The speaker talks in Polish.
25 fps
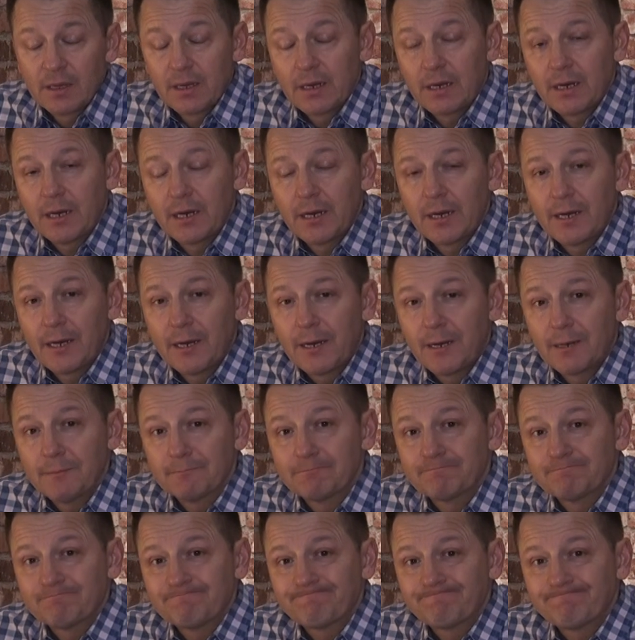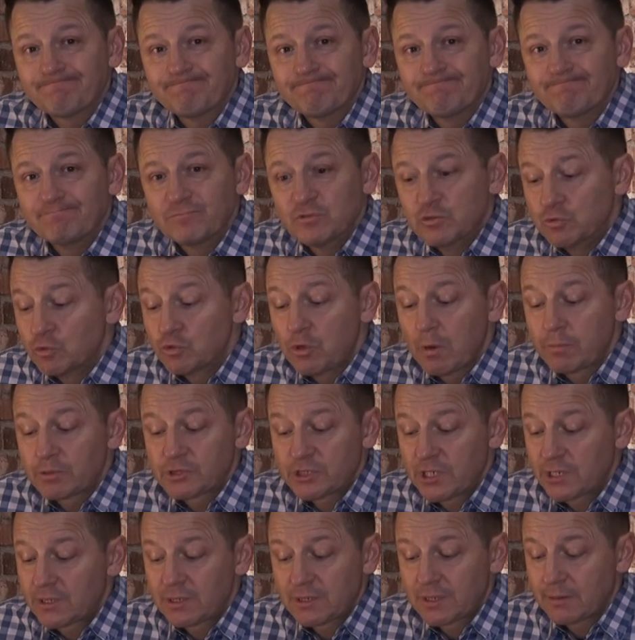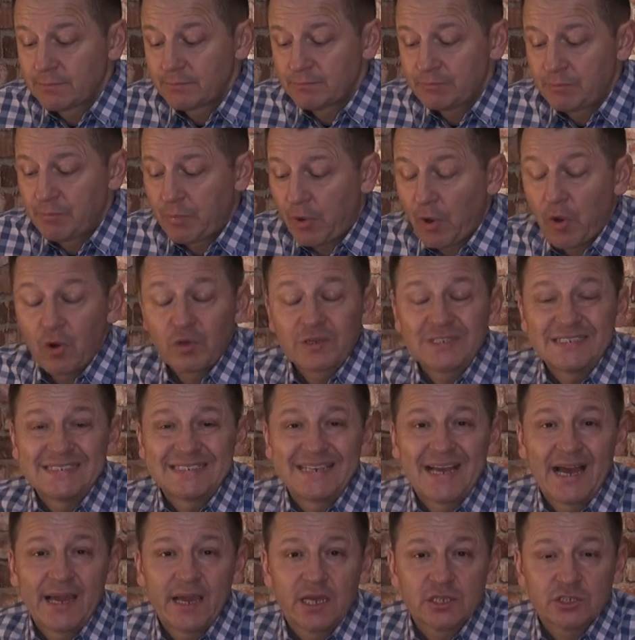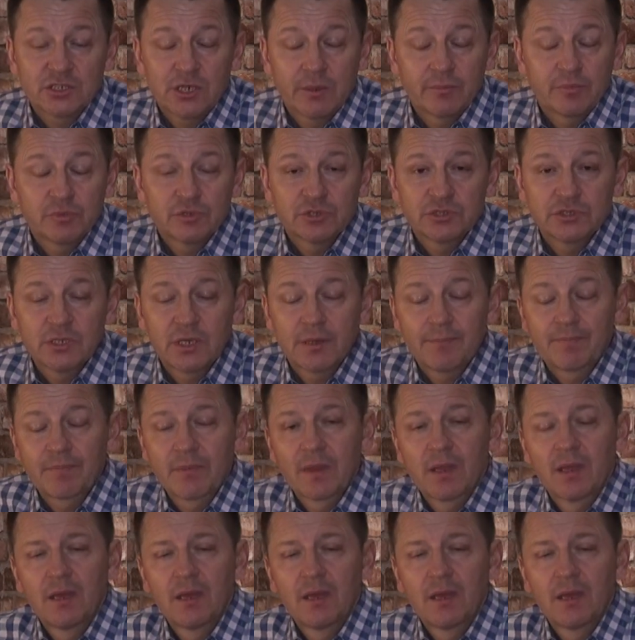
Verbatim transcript: A długo przedtem prorok Izajasz, a później